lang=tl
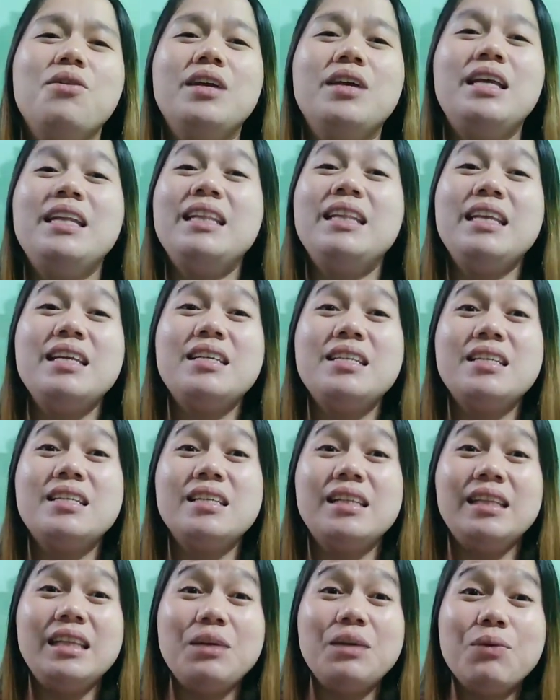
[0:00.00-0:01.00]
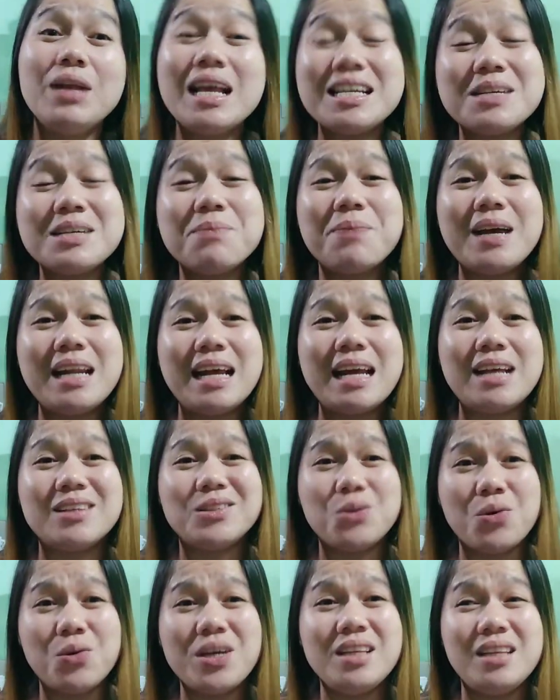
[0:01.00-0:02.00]
Hindi, hindi, wala siyang pera,
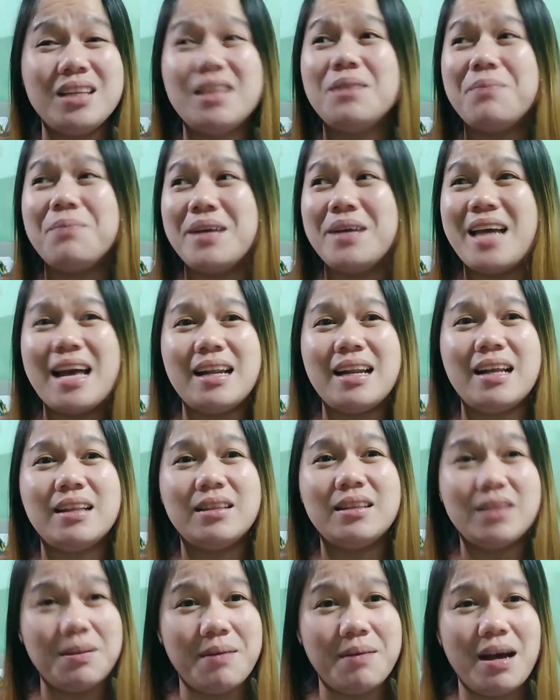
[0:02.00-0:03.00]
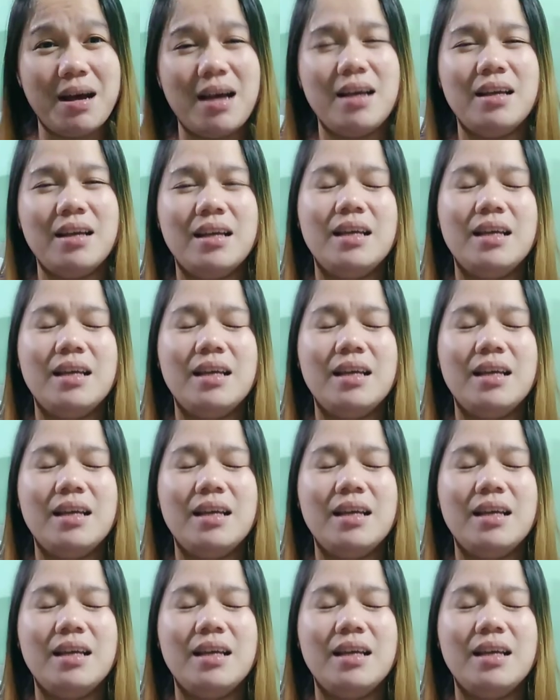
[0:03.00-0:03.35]
so hindi nabayaran, di ba?